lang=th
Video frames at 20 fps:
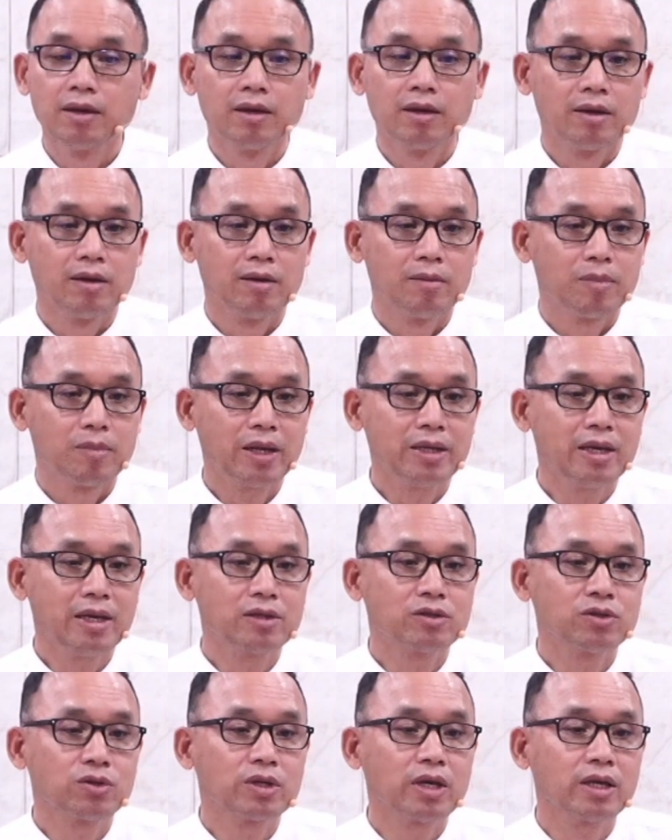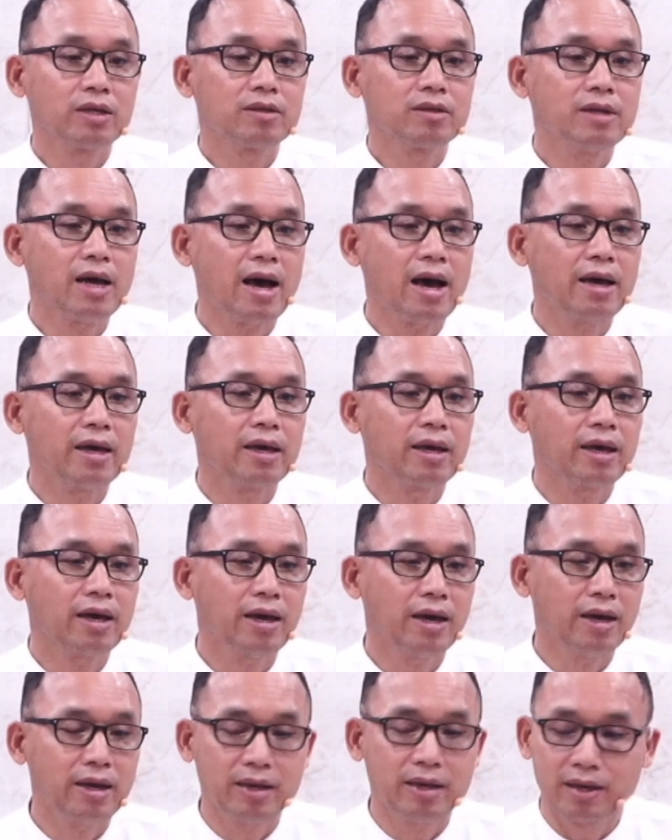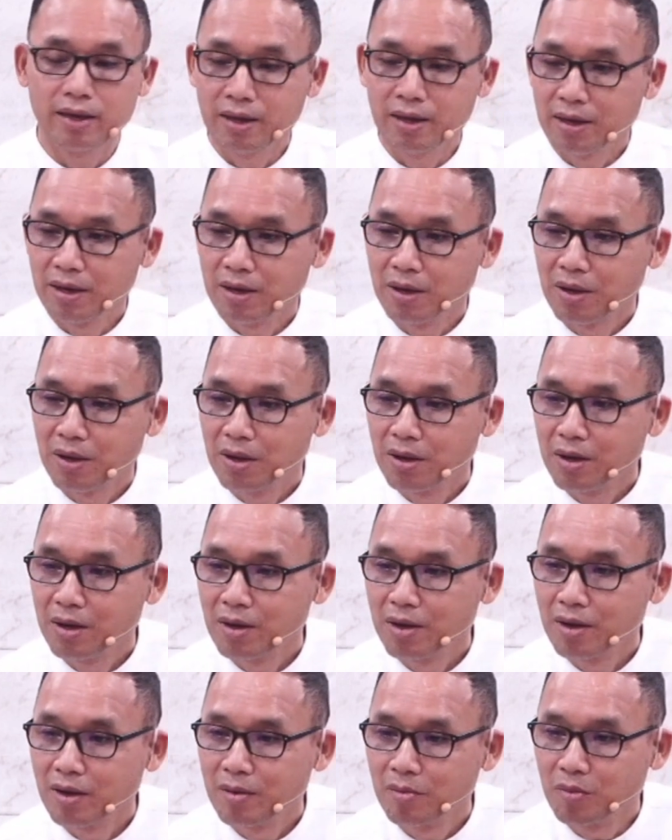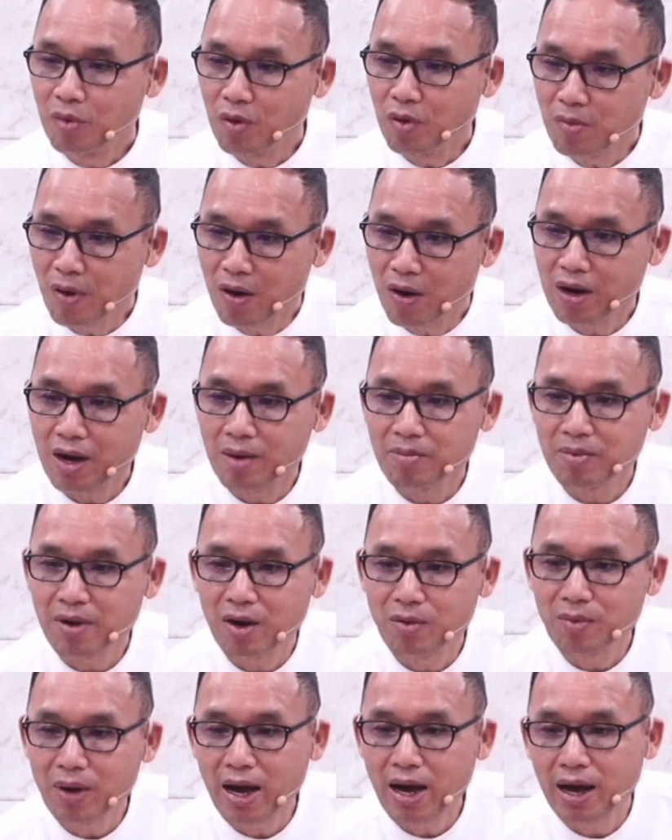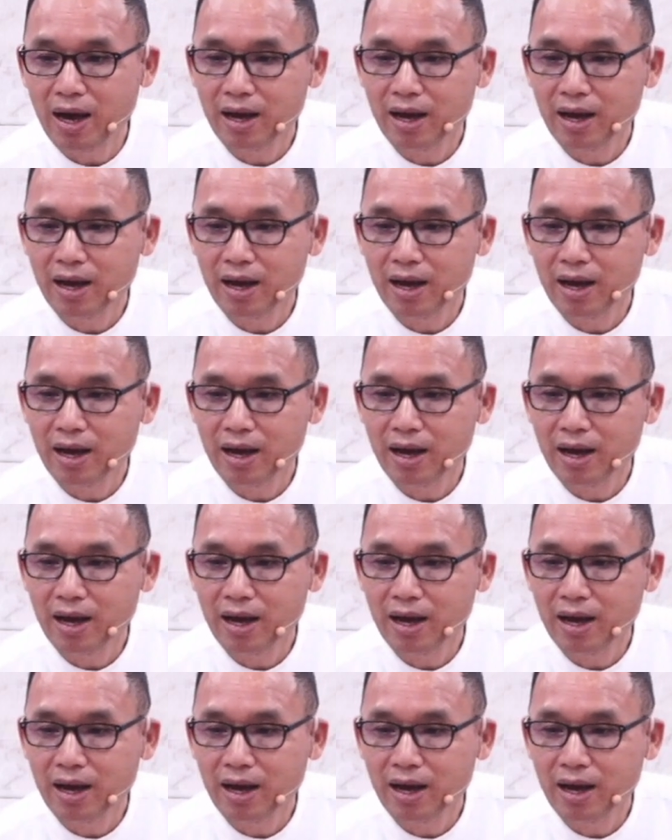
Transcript: พระเยซูคริสต์ได้ให้มุมมองกับเราว่า